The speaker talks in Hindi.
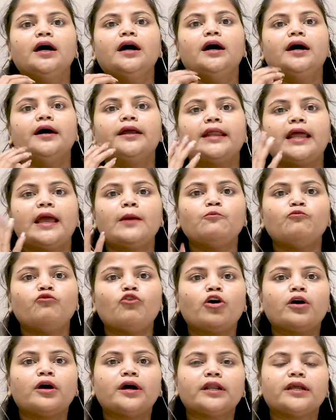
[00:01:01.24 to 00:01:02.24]
रैम्प
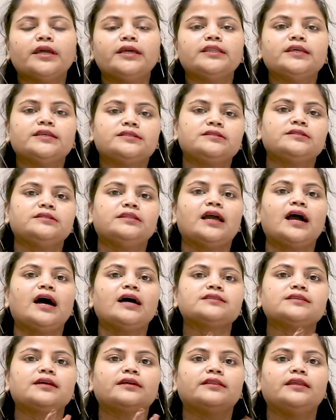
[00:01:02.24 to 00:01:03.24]
वॉक करके दिखा
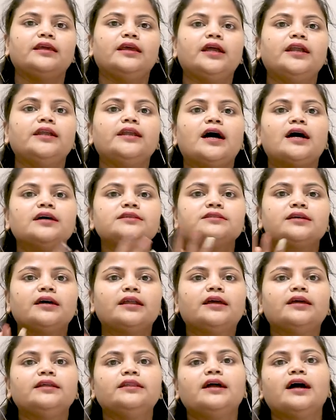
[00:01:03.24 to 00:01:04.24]
सकते हैं डांस
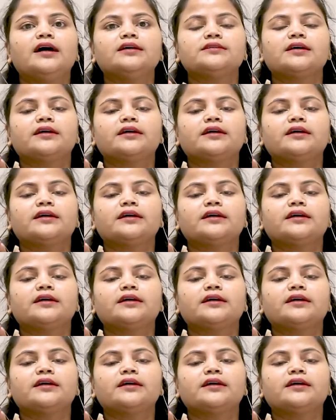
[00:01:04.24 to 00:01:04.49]
करके दिखा